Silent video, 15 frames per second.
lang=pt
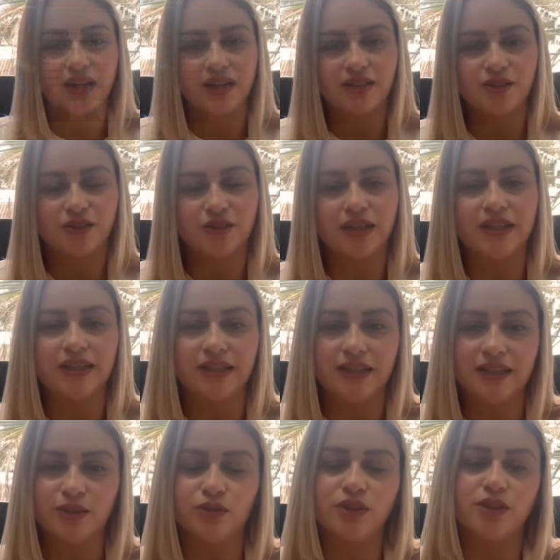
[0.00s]
gente, eu sou a
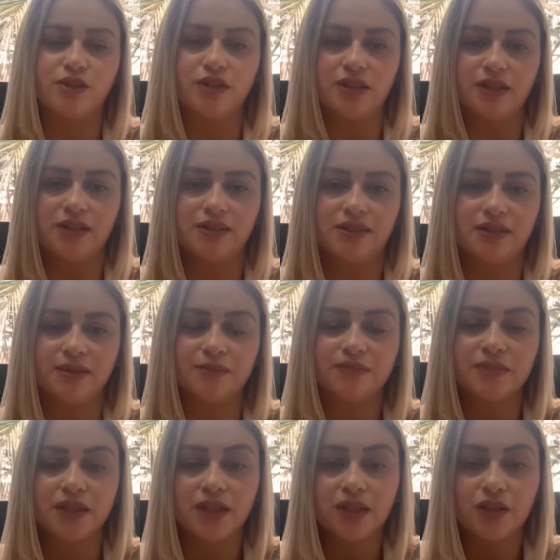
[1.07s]
Aline, nutricionista.
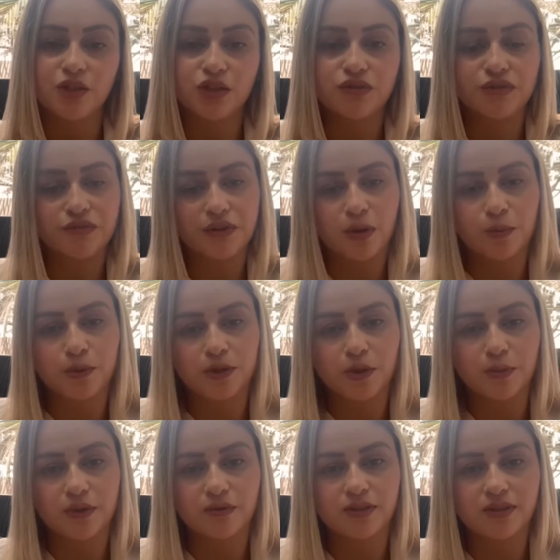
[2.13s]
Hoje eu vim falar um
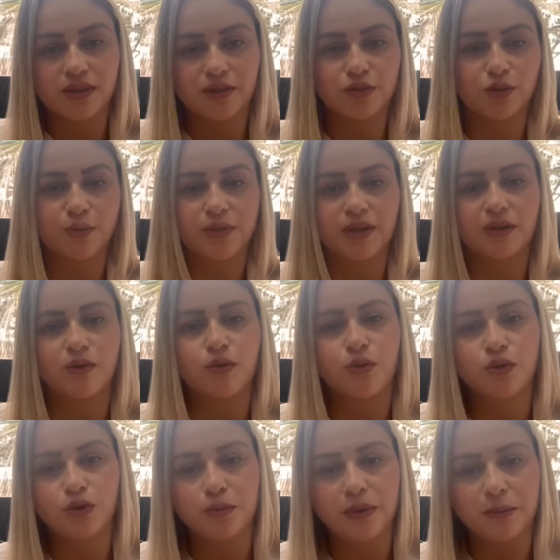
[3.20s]
pouquinho para vocês sobre a
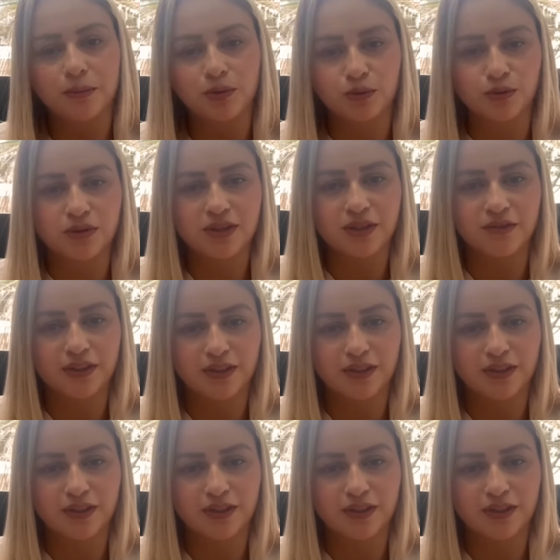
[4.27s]
cúrcuma plus da